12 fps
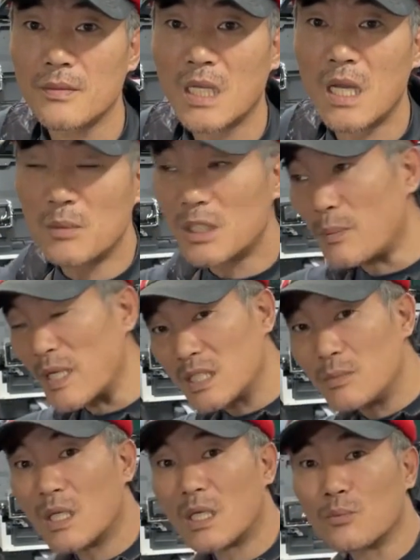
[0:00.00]
그 밑에
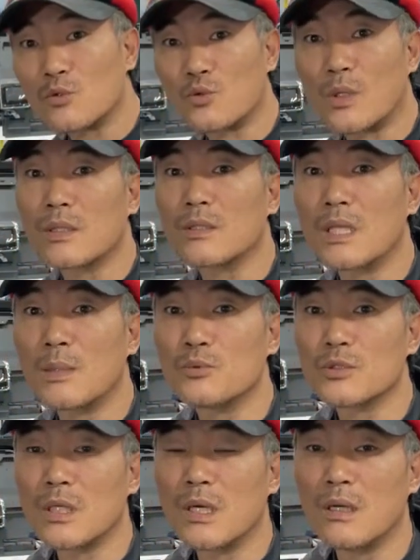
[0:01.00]
받침대 값도 추가로 더
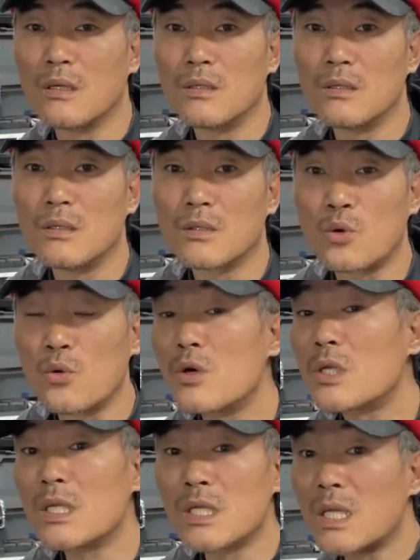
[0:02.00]
내보자
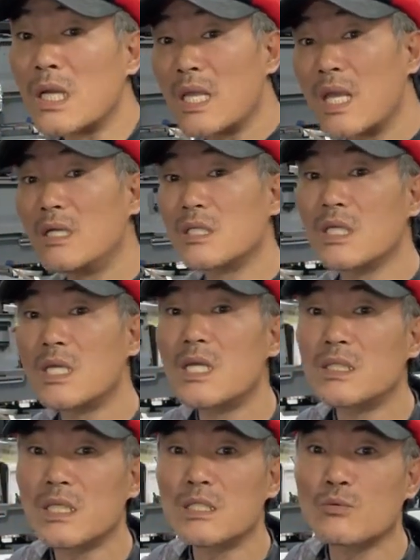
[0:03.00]
공급기 그러니까 얘는
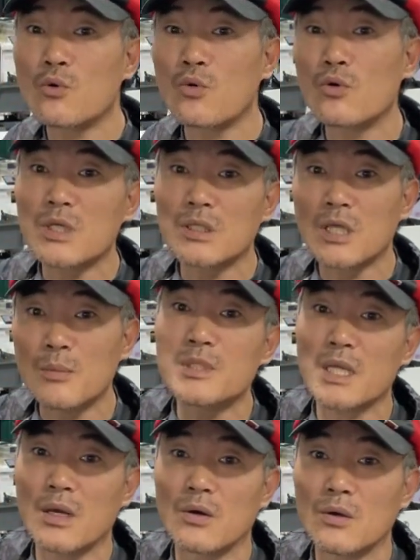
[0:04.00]
기계는 사지만 공급기는더
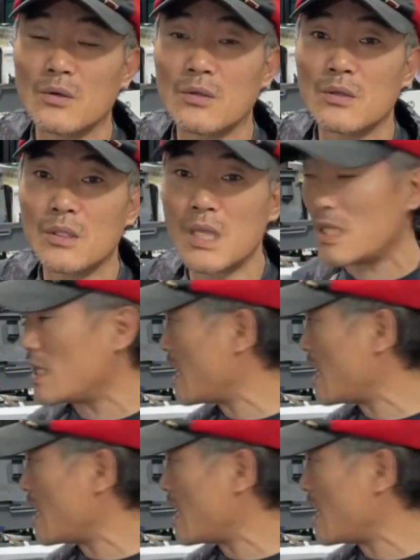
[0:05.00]
비싸요. 얘,